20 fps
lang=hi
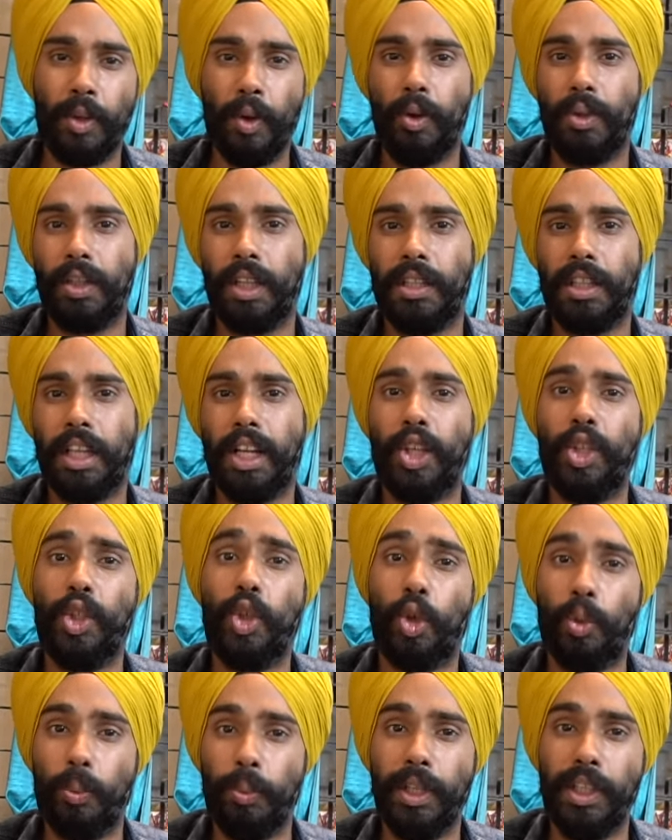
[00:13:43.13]
हो सकता है कहीं
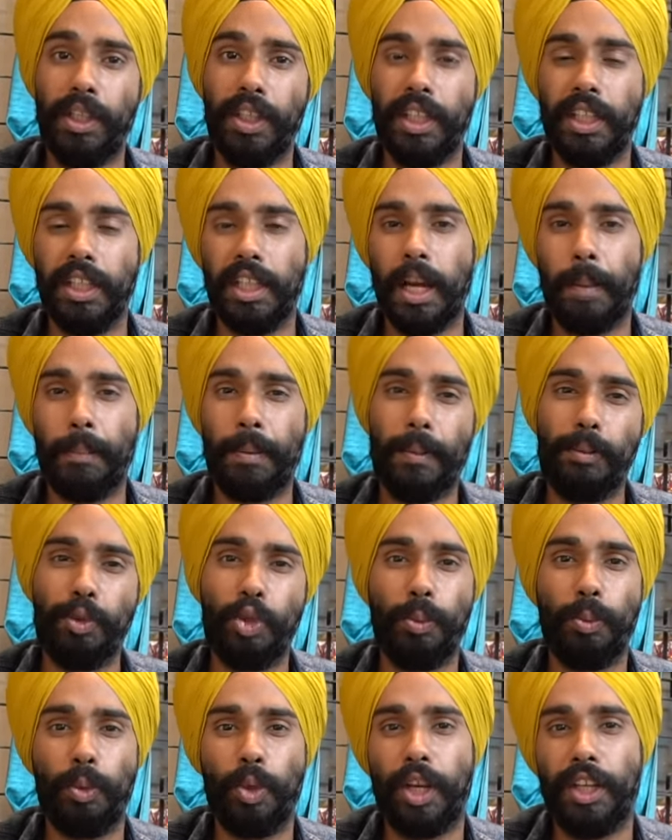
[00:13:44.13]
को उम्मीद थी कि हाँ
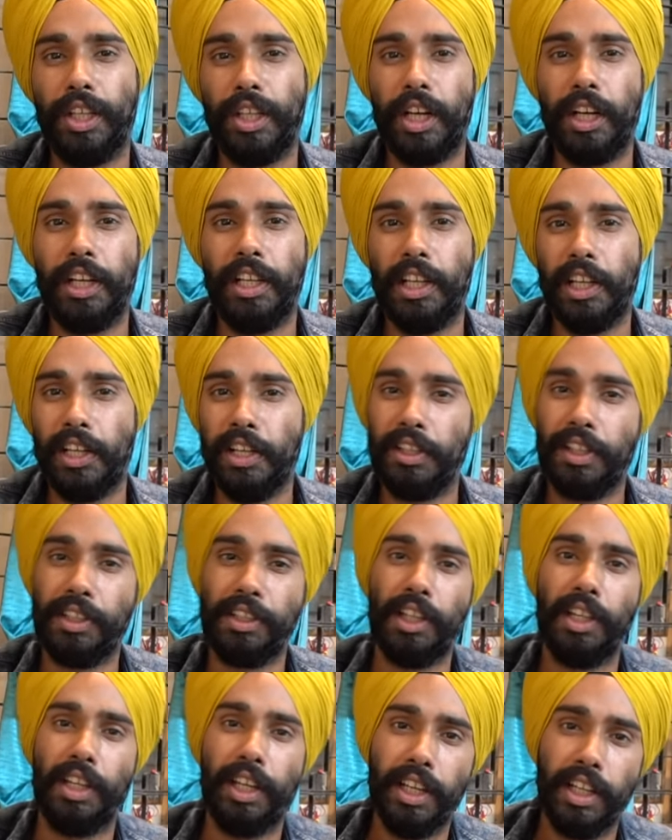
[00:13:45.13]
प्रभजोत पुरानी गाड़ी ले नहीं
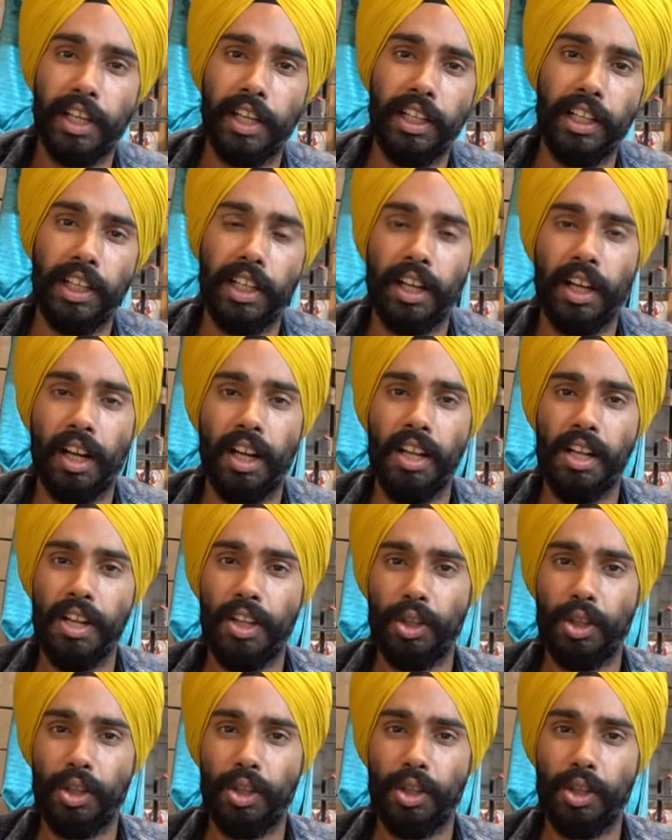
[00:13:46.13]
सकता नई गाड़ी लेगा